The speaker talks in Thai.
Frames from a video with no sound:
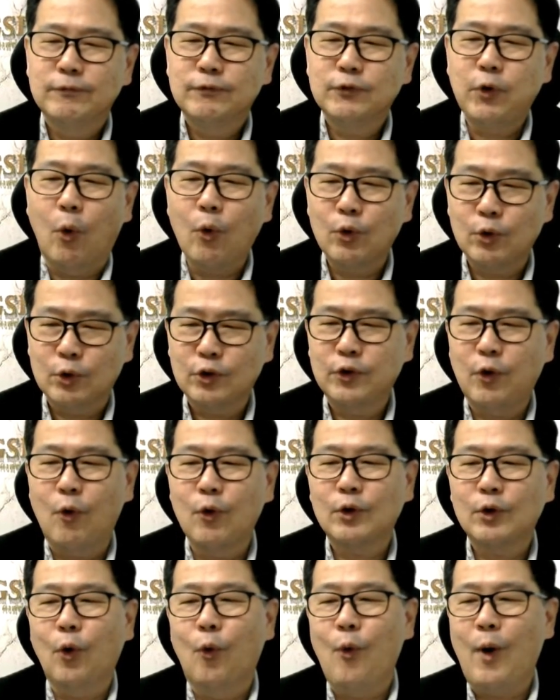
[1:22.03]
ทรงทรง
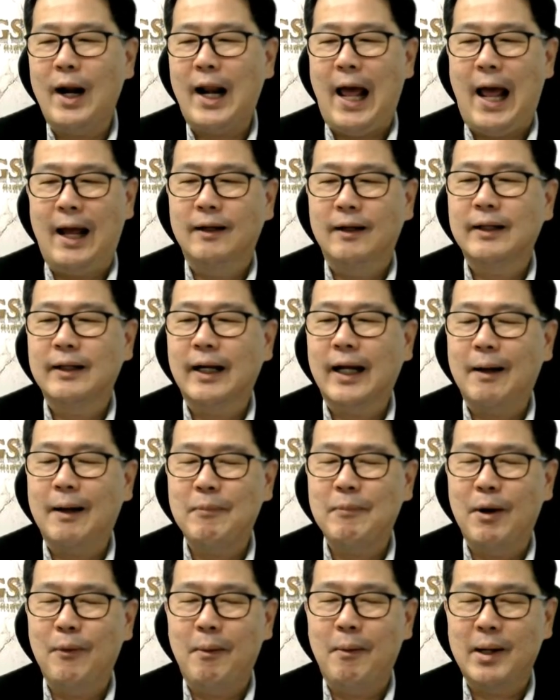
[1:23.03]
ตัวแหละนะครับ
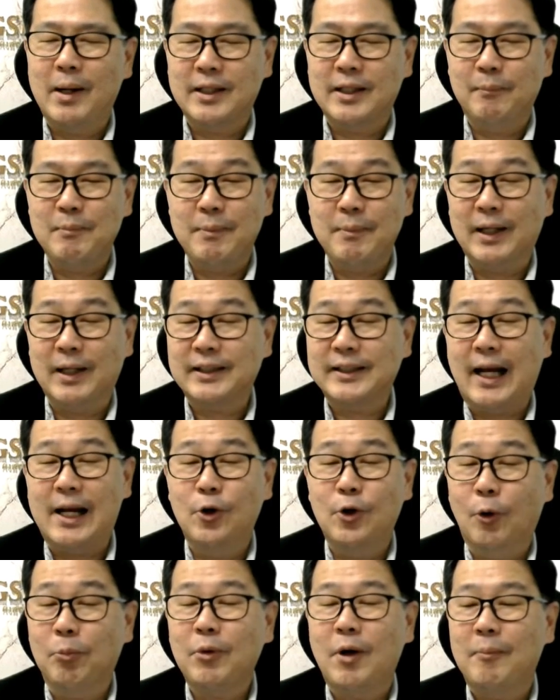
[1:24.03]
แม้ว่ามันจะมีปัจจัย
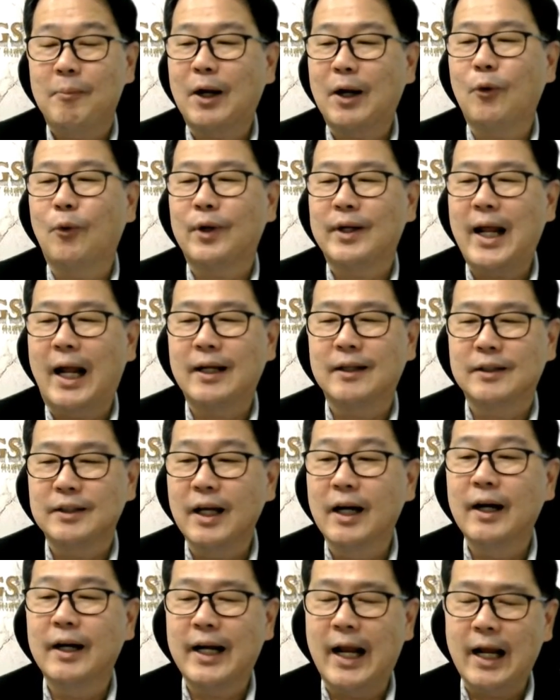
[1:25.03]
ลบเข้ามากดดัน
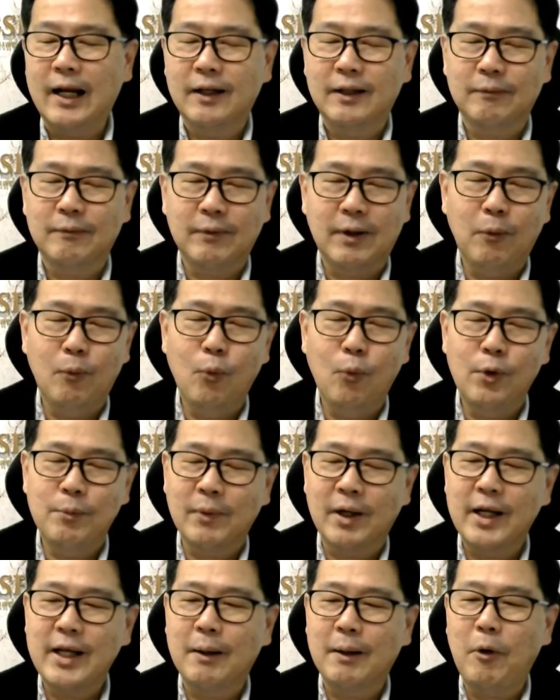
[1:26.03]
เยอะนะหุ้น
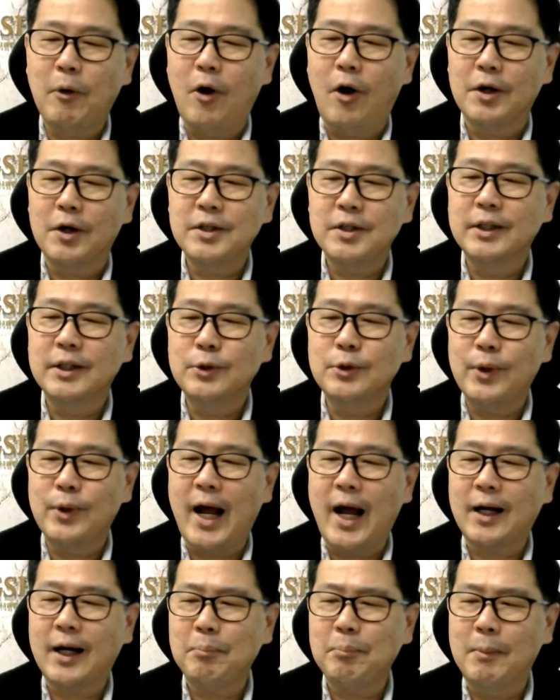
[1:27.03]
ก็ยังพอยืนอยู่
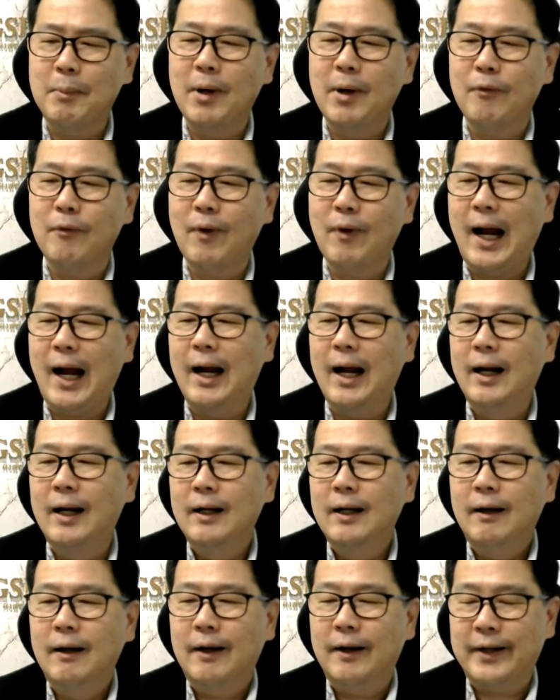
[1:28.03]
ได้ก็ประเมินว่า
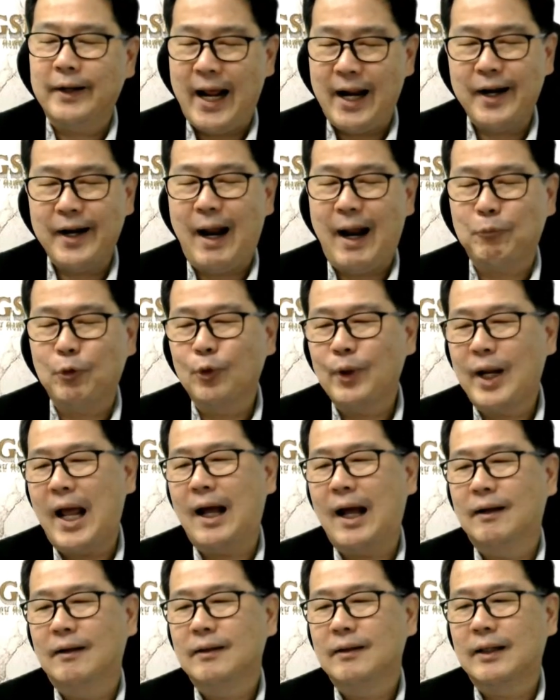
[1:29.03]
ณระดับตรงเนี้
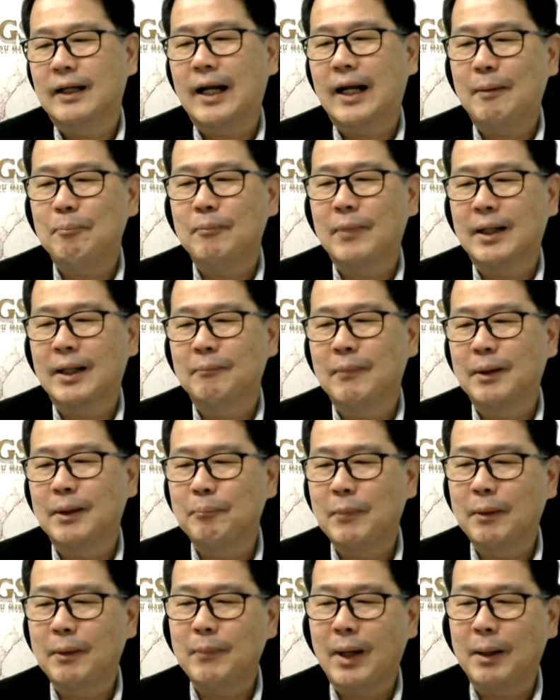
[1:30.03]
ยนะครับมันมัน
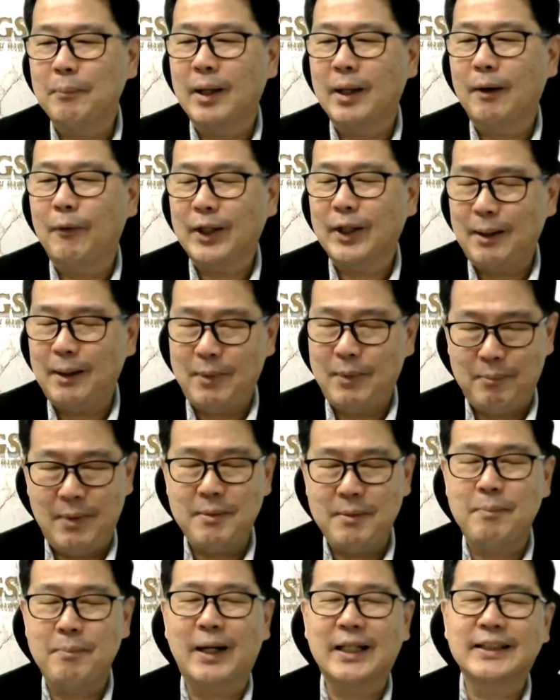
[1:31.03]
มันเหมือนว่าถ้ามัน
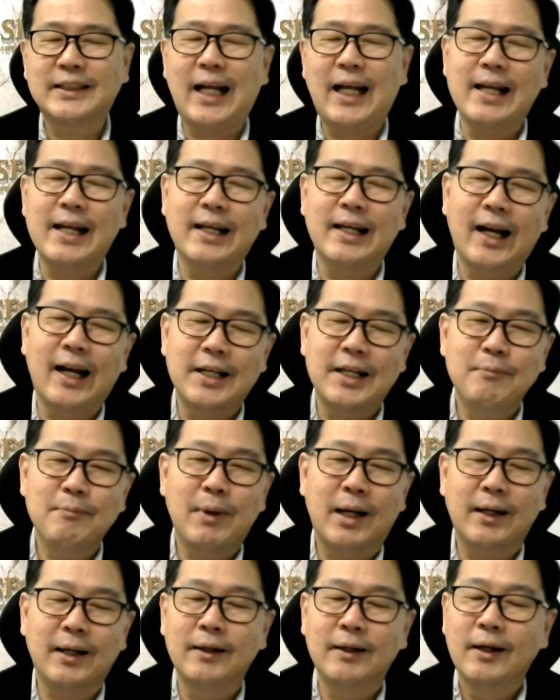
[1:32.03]
ไม่มีปัจจัยอะไรที่
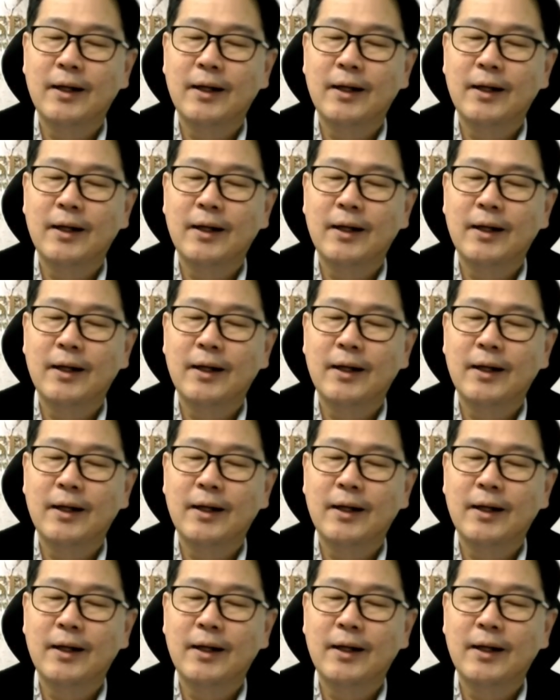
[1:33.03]
มัน